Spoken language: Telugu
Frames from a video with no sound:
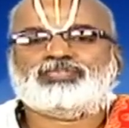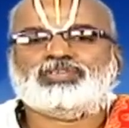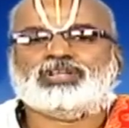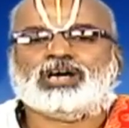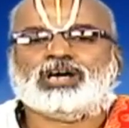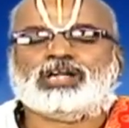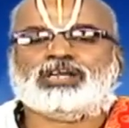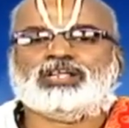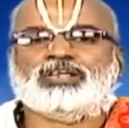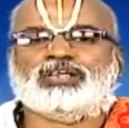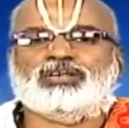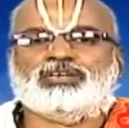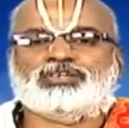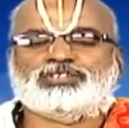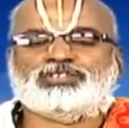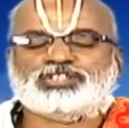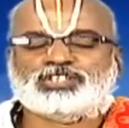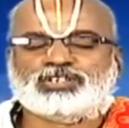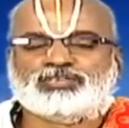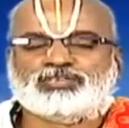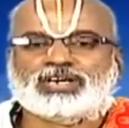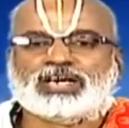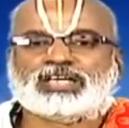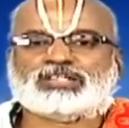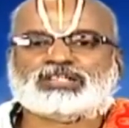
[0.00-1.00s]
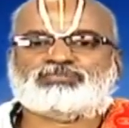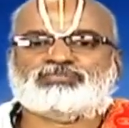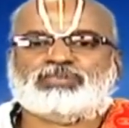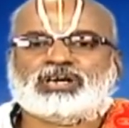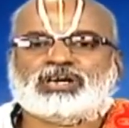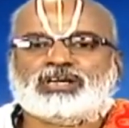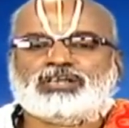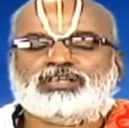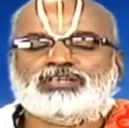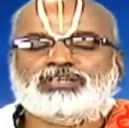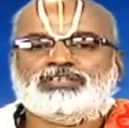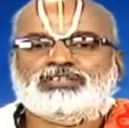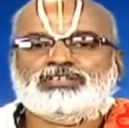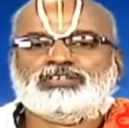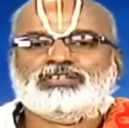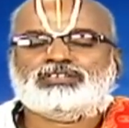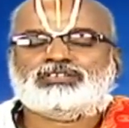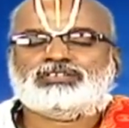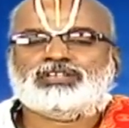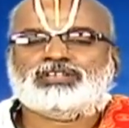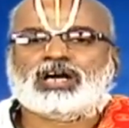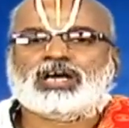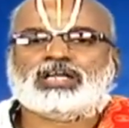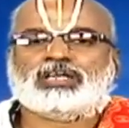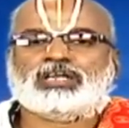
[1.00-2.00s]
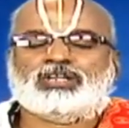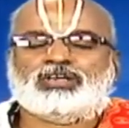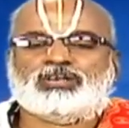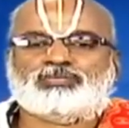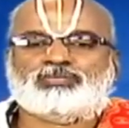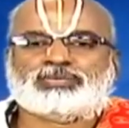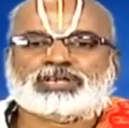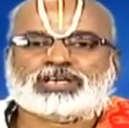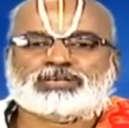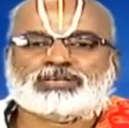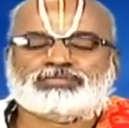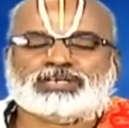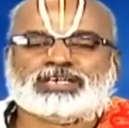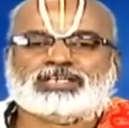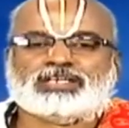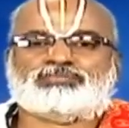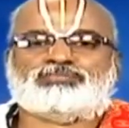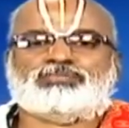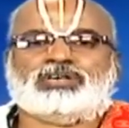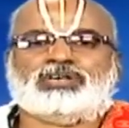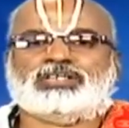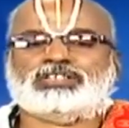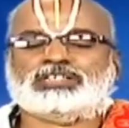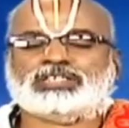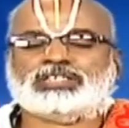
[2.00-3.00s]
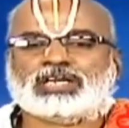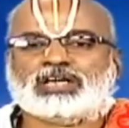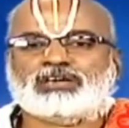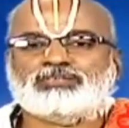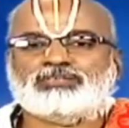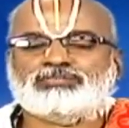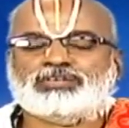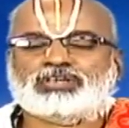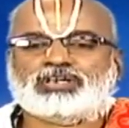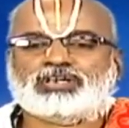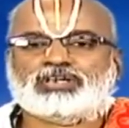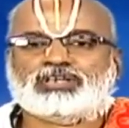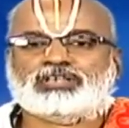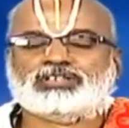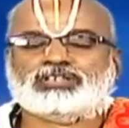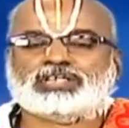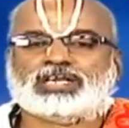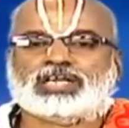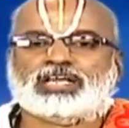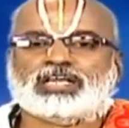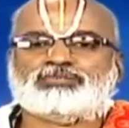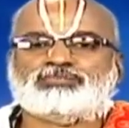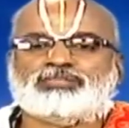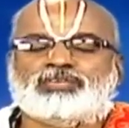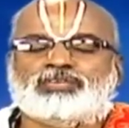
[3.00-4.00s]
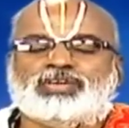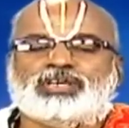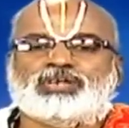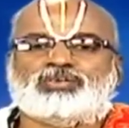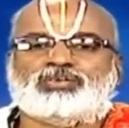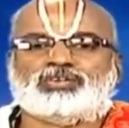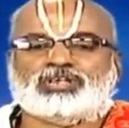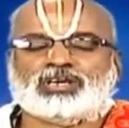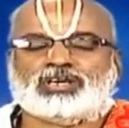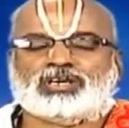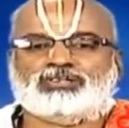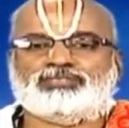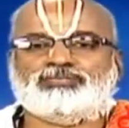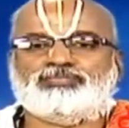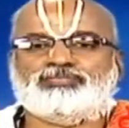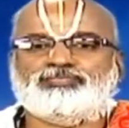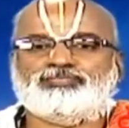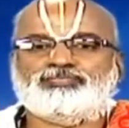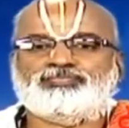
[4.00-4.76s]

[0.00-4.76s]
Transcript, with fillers: దానిలో జీవాత్మ దానిలో పరమాత్మ అంతరా అంతరాత్మవి ఉన్నారు